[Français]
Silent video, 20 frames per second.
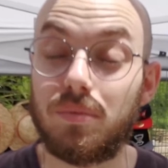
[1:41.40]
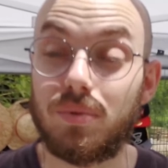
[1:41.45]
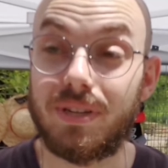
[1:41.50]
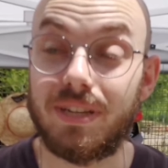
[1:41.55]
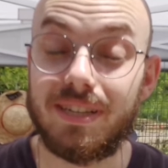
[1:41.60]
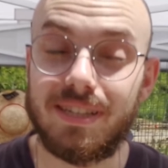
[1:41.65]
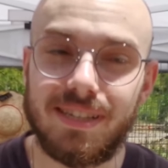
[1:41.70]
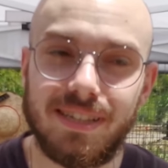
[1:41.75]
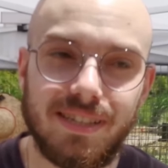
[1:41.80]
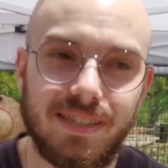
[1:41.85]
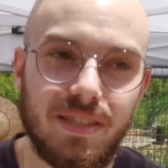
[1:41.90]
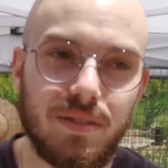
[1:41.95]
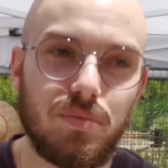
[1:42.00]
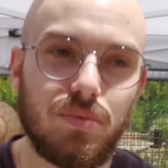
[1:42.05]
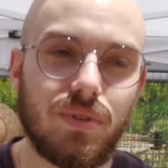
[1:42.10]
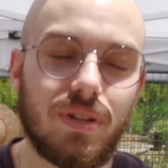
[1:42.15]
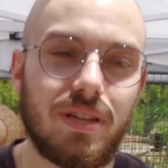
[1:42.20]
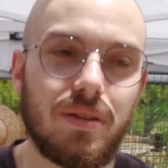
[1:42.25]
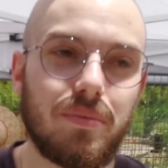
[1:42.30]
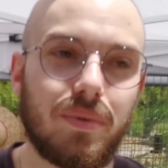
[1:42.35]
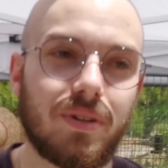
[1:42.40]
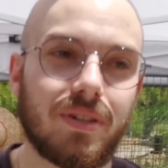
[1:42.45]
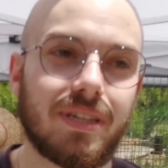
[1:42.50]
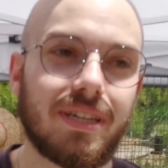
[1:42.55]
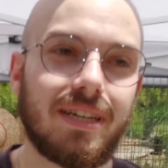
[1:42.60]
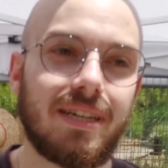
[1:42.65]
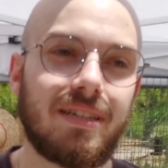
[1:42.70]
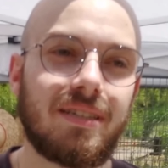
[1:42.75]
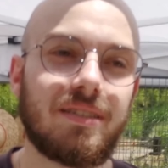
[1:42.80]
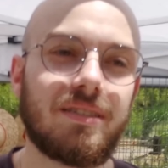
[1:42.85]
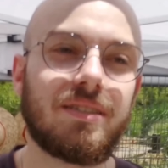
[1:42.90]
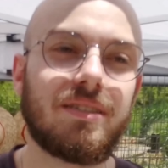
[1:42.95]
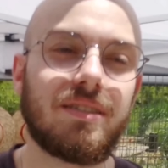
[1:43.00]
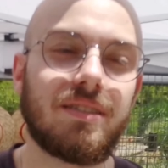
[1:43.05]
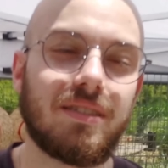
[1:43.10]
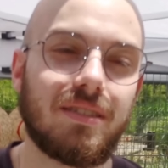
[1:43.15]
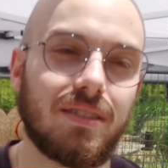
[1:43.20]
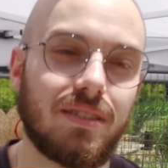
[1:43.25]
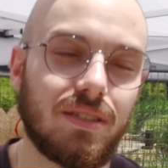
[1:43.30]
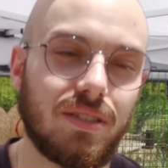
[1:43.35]
quelqu'un qui débute les mangas,
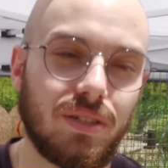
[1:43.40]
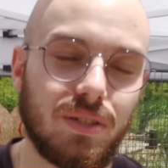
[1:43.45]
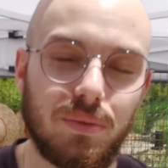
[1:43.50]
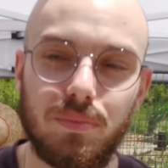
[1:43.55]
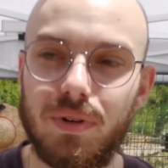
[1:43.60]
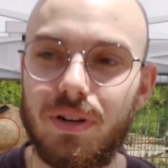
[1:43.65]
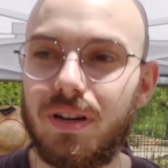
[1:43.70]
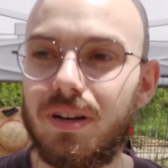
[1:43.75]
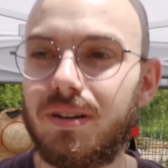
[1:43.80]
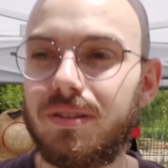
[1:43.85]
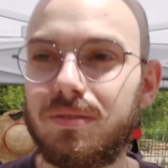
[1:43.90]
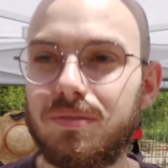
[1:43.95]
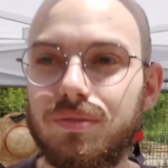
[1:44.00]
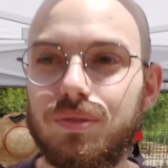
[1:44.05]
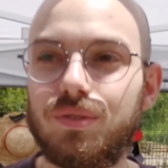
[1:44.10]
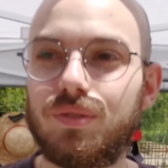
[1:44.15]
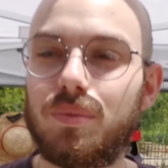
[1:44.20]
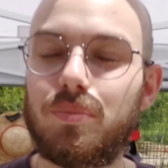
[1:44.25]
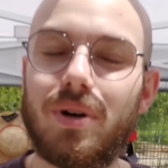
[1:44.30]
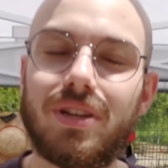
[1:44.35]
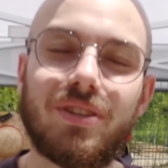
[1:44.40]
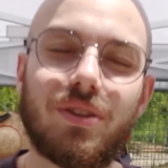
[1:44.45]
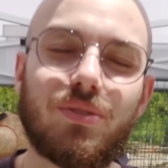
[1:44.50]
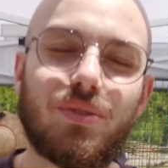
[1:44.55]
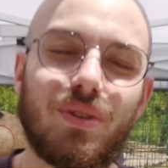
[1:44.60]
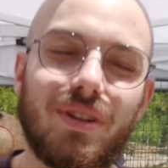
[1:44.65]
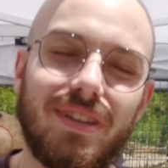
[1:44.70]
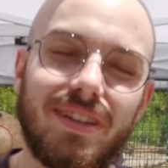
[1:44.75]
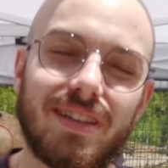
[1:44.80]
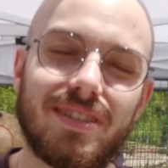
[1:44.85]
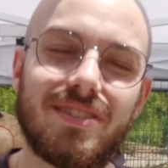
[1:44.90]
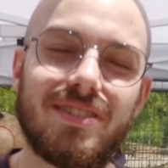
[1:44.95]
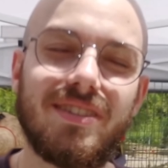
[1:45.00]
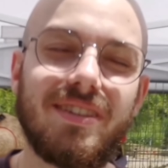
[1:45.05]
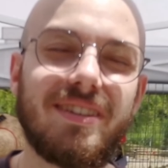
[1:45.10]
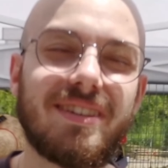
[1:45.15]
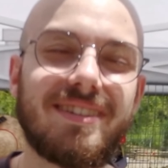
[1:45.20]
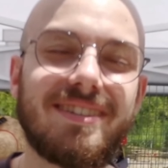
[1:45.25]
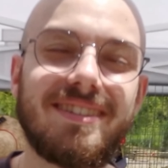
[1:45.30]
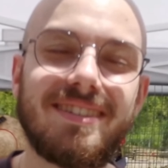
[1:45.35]
euh, bah, on va partir sur les
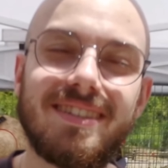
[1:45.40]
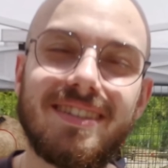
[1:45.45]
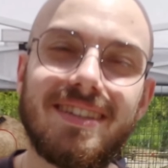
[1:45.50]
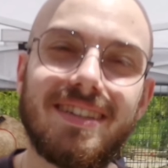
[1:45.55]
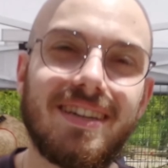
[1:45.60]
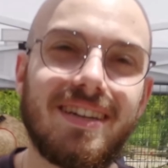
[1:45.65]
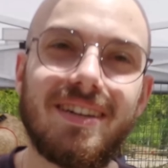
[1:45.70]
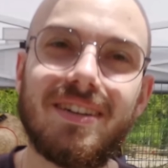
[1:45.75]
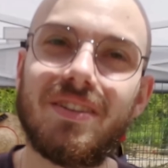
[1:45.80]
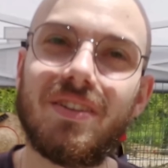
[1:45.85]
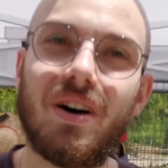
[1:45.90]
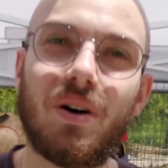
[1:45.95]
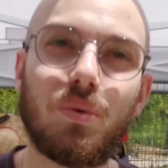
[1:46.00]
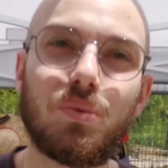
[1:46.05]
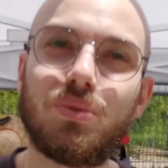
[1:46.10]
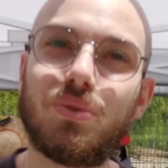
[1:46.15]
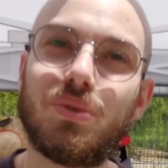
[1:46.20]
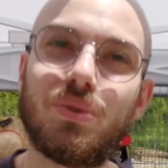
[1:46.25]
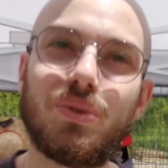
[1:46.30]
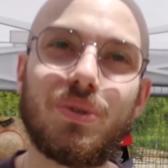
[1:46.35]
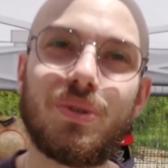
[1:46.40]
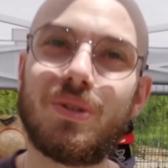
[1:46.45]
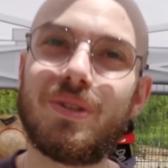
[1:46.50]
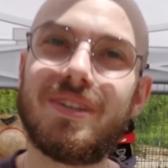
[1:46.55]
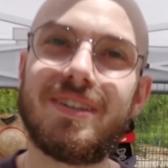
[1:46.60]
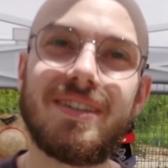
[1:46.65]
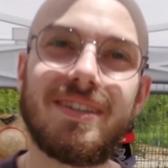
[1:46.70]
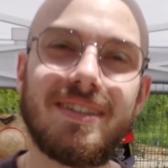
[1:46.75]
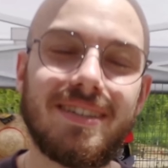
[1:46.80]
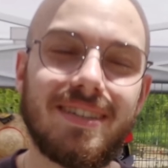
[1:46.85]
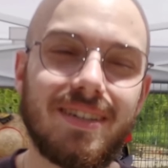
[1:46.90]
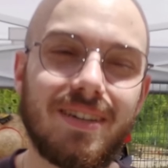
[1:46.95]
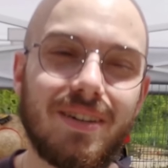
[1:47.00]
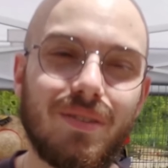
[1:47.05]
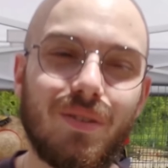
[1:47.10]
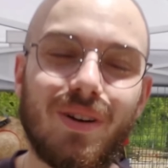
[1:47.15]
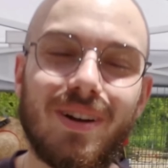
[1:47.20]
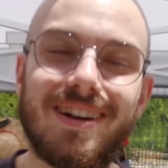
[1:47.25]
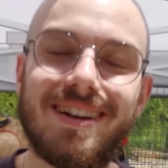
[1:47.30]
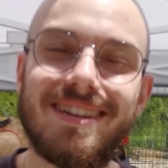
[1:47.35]
classiques, hein. Naruto, euh,
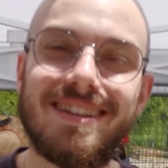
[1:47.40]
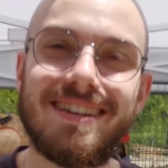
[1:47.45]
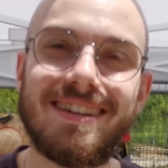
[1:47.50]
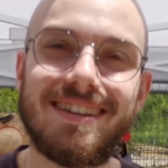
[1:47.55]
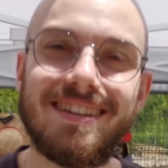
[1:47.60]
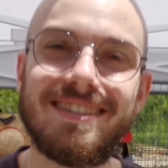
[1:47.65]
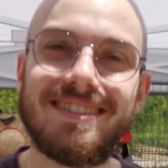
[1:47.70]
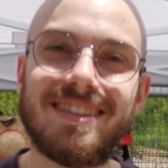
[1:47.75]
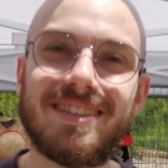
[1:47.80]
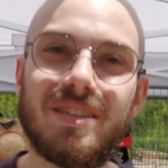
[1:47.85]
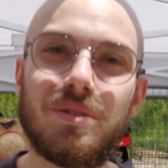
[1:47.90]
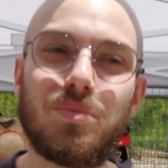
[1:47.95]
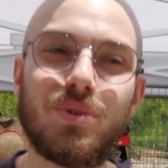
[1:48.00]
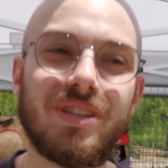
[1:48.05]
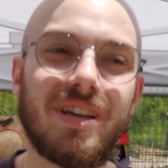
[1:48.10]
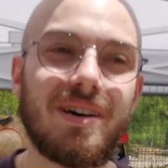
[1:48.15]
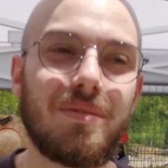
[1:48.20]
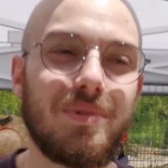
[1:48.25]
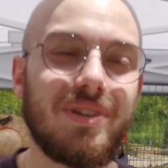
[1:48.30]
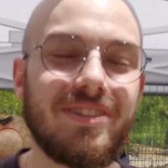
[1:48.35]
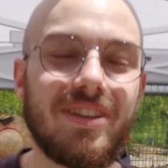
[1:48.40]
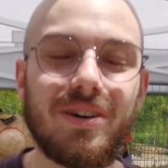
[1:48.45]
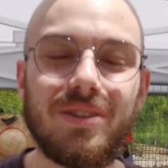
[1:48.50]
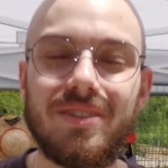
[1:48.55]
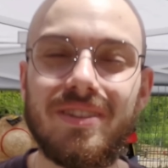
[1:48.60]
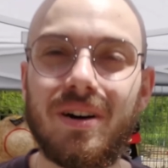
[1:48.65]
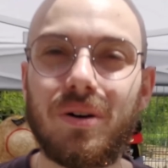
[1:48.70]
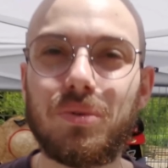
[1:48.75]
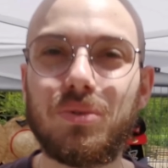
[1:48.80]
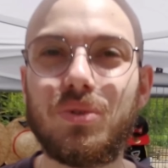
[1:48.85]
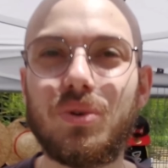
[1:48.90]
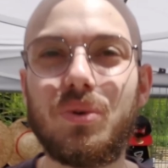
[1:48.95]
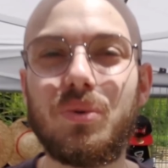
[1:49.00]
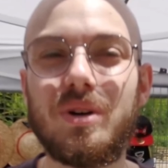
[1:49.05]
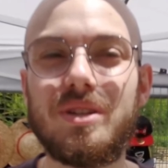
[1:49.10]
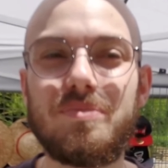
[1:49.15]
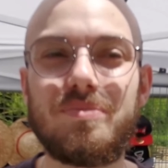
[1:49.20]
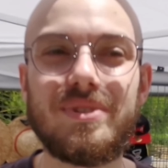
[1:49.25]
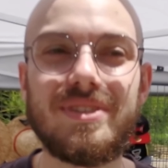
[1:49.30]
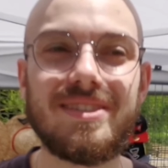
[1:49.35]
voilà, les, indémonables, indémodables, Naruto,
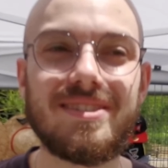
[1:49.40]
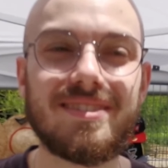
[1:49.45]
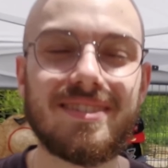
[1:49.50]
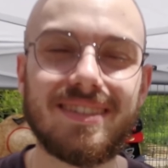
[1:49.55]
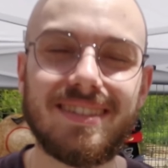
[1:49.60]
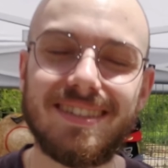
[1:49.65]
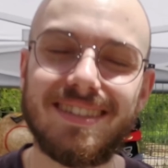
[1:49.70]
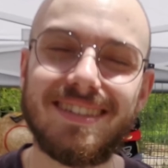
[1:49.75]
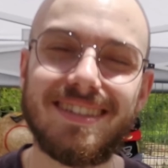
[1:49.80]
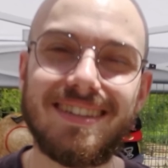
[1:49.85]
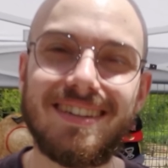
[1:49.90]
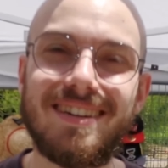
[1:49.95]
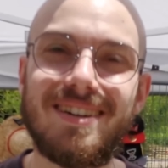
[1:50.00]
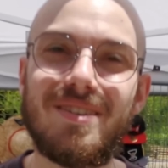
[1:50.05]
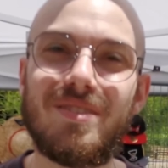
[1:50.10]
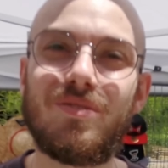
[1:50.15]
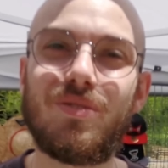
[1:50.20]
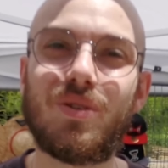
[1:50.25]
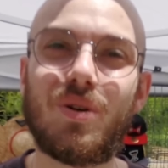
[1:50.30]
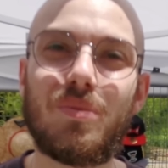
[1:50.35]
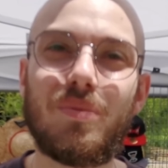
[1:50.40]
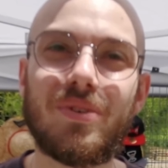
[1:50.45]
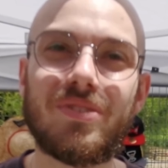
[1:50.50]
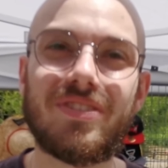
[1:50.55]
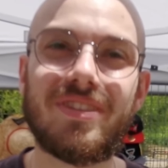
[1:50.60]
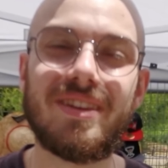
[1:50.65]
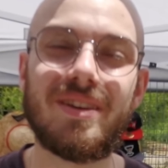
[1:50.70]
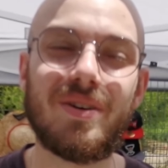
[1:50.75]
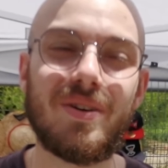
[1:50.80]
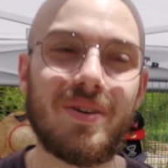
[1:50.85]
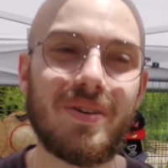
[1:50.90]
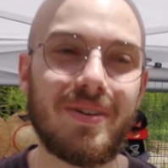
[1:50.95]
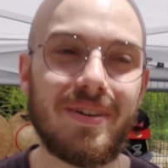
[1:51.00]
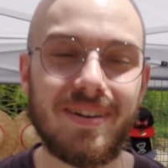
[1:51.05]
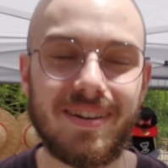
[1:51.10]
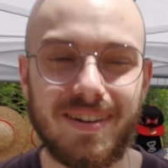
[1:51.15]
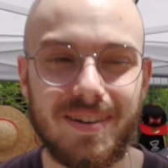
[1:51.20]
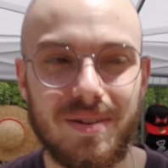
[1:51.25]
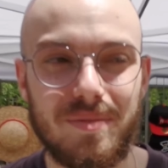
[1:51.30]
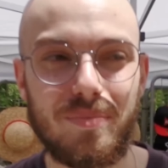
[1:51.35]
One Piece. Faut commencer euh,
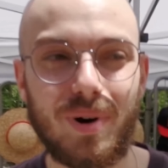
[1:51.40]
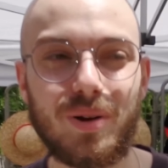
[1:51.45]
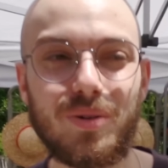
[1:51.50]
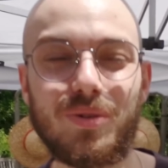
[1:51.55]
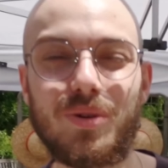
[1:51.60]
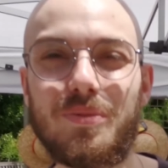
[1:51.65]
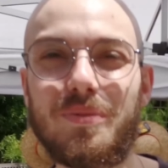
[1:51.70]
par le